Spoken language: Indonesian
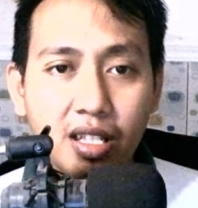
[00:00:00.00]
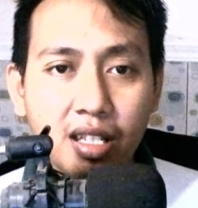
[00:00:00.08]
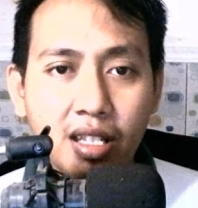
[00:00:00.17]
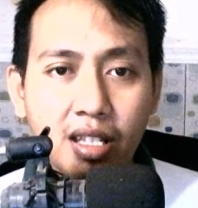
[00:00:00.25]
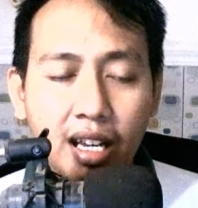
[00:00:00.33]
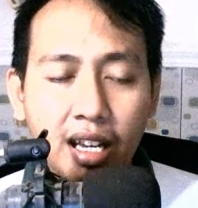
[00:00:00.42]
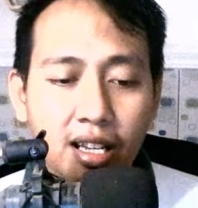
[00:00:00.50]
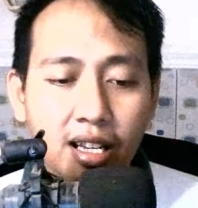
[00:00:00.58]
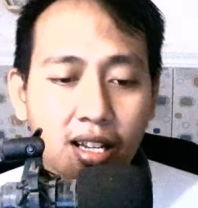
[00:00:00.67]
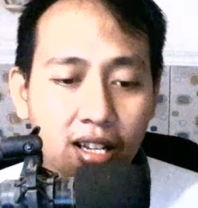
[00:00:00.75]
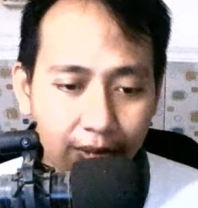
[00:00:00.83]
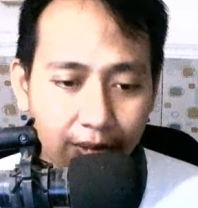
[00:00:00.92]
Ya.
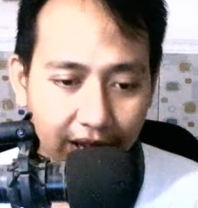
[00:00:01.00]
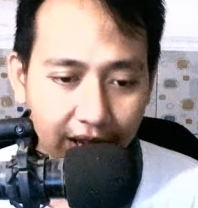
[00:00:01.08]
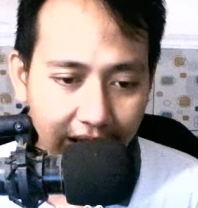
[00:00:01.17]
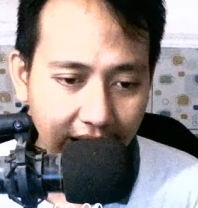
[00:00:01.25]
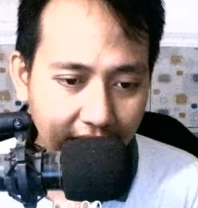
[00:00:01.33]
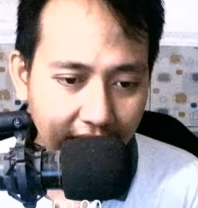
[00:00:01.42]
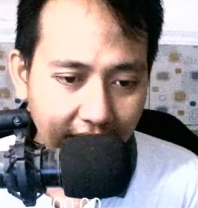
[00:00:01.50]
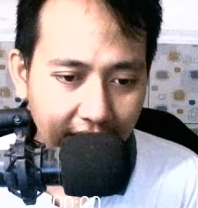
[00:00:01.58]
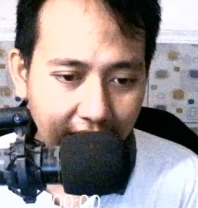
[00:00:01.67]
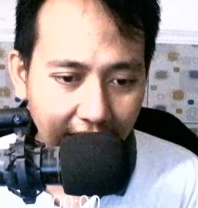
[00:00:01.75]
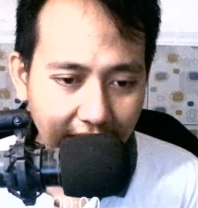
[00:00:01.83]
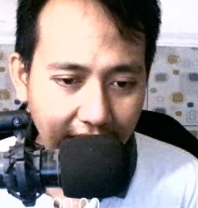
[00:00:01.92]
Demikian.
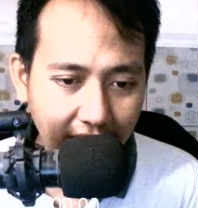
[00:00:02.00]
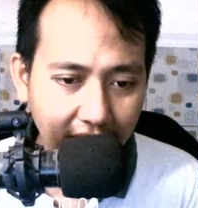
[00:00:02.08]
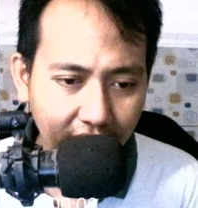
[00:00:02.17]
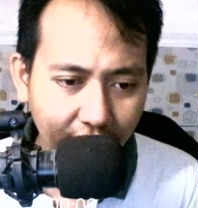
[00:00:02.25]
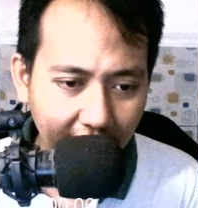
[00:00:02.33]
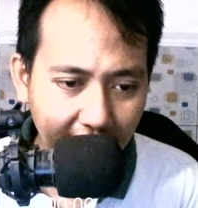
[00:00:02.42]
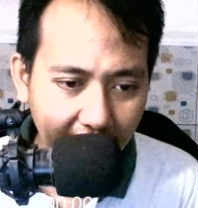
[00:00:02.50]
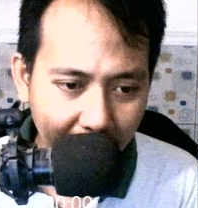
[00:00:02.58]
Dan tadi juga saya